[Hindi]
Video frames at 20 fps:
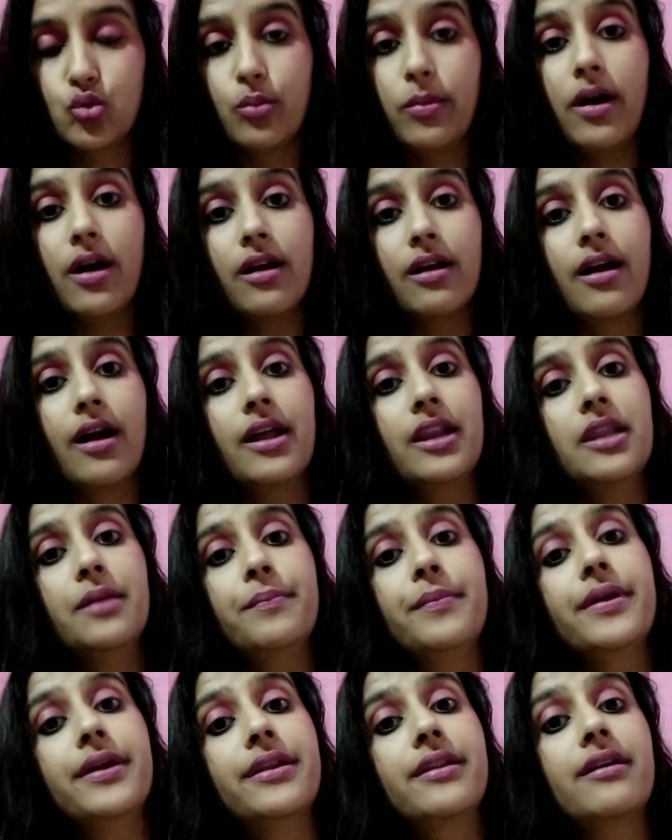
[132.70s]
सुबह खाली
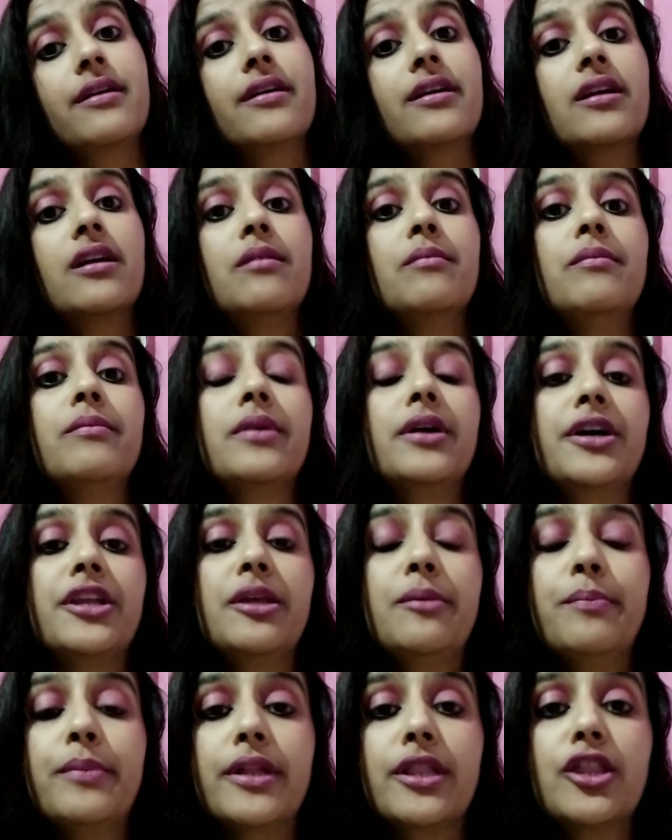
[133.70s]
पेट अगर हम
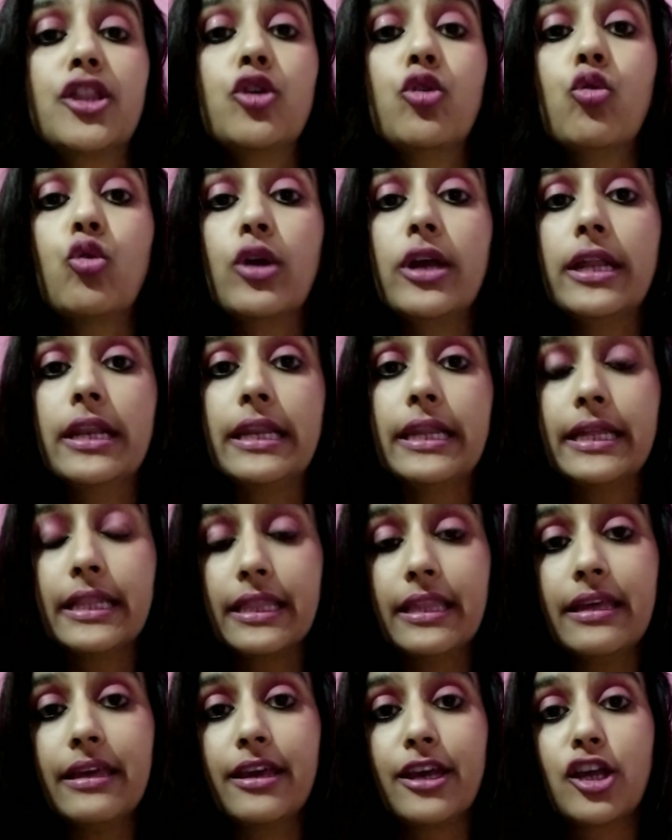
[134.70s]
करी पत्तों के
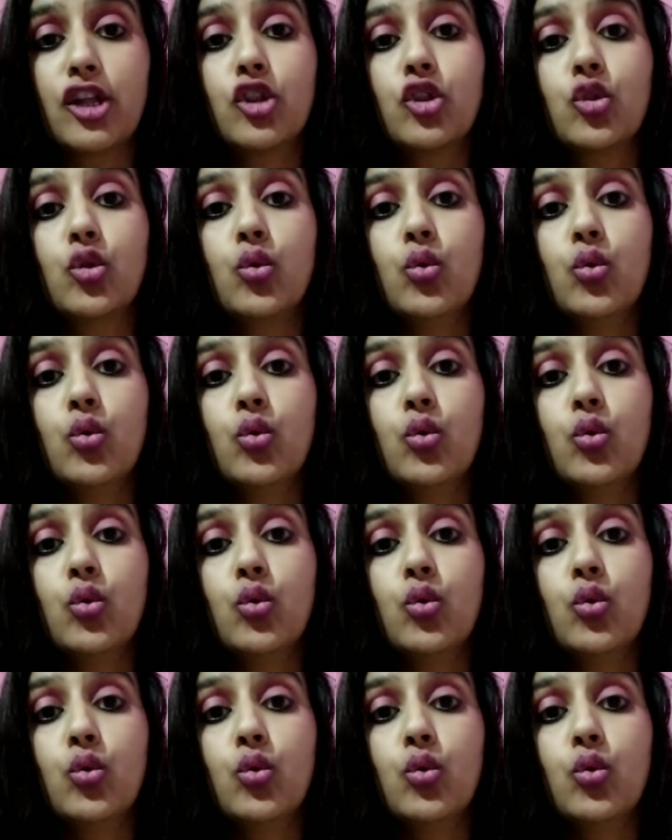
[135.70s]
लेते हैं